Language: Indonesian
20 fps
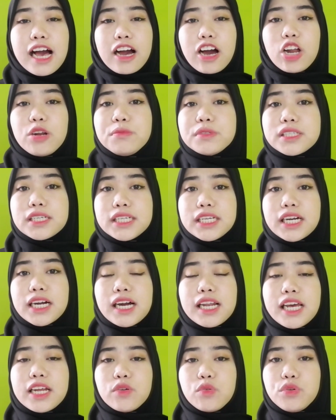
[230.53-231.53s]
kalau misalnya
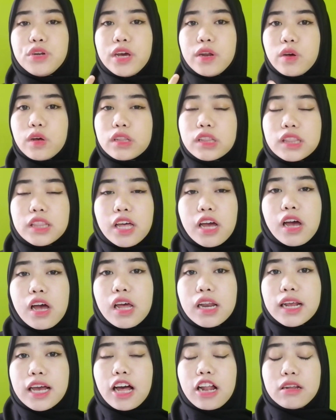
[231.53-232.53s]
kalian udah
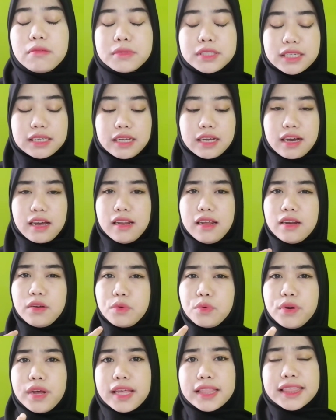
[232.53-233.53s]
nonton kalau misalnya kalian
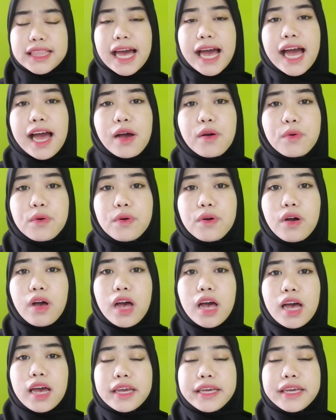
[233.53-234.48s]
udah tahu